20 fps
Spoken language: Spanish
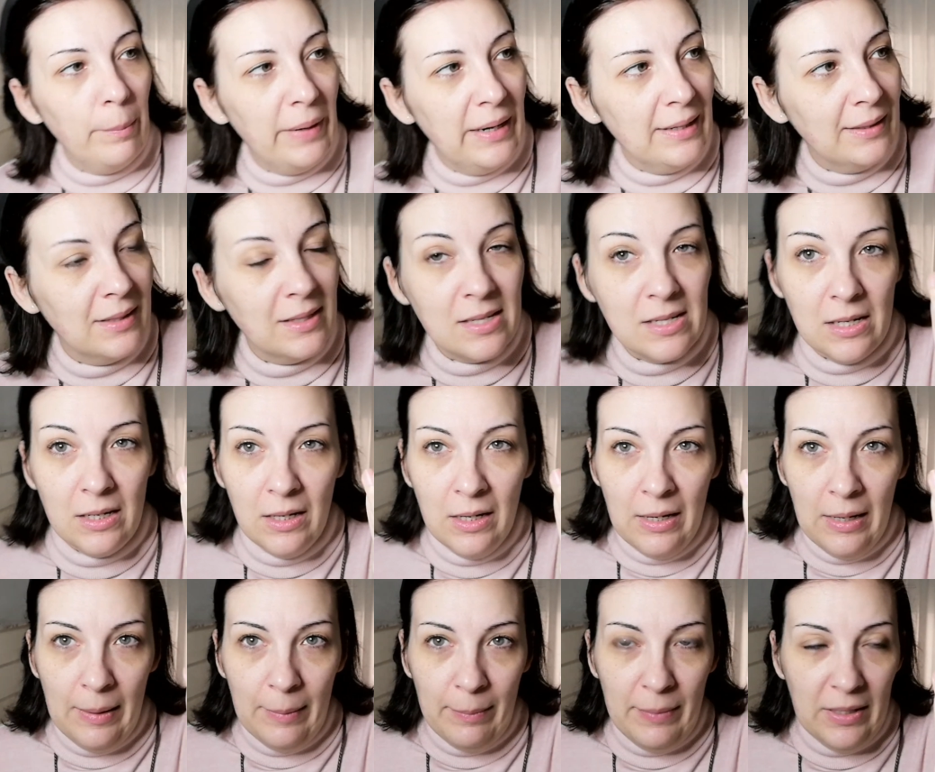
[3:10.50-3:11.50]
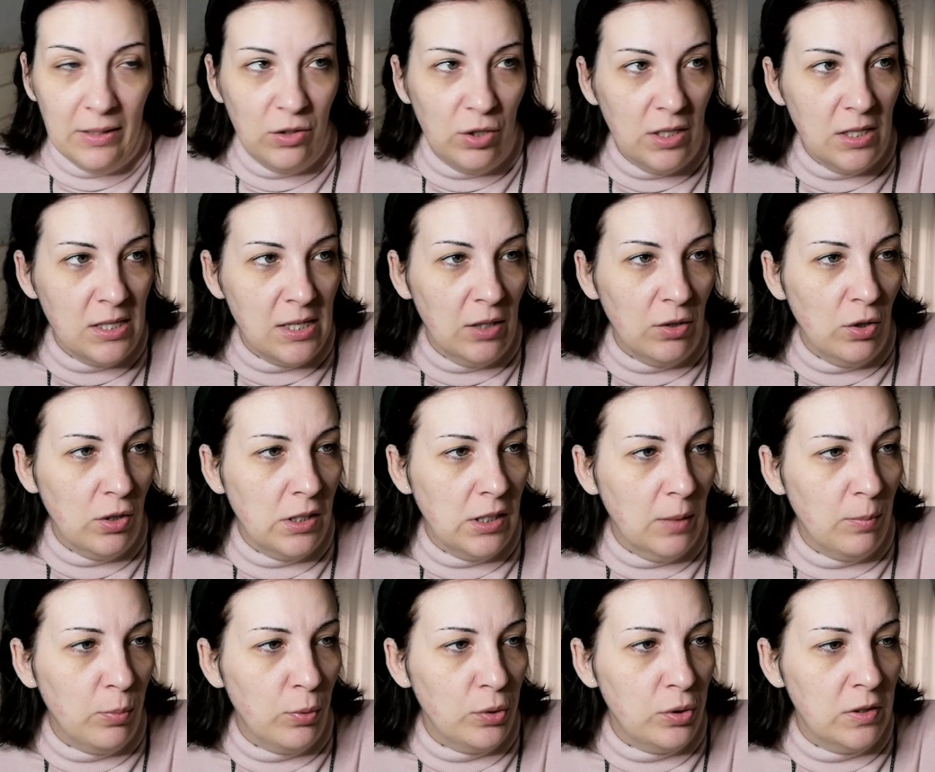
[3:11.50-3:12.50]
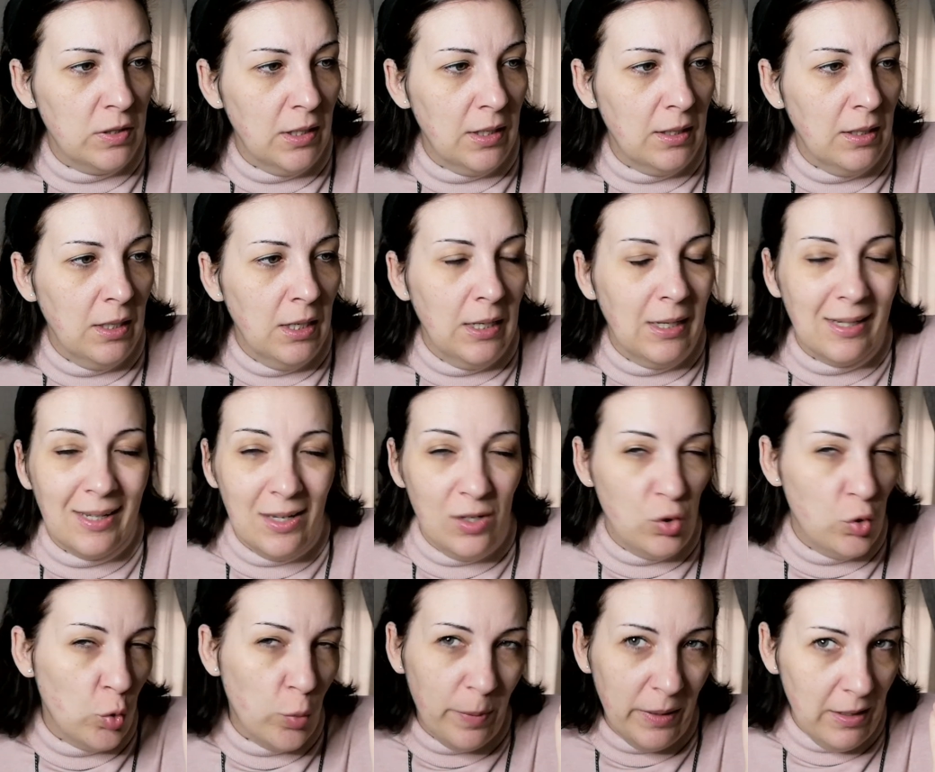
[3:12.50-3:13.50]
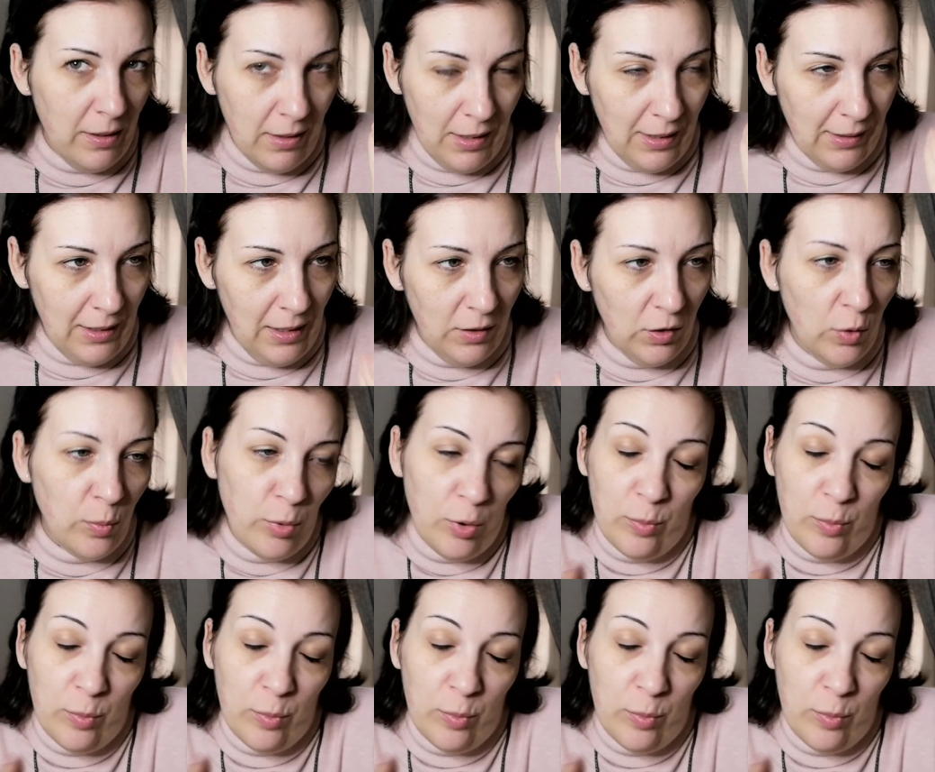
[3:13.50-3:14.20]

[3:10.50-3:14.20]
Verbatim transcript: paréntesis, me estoy echando este booster que es súper hidratante,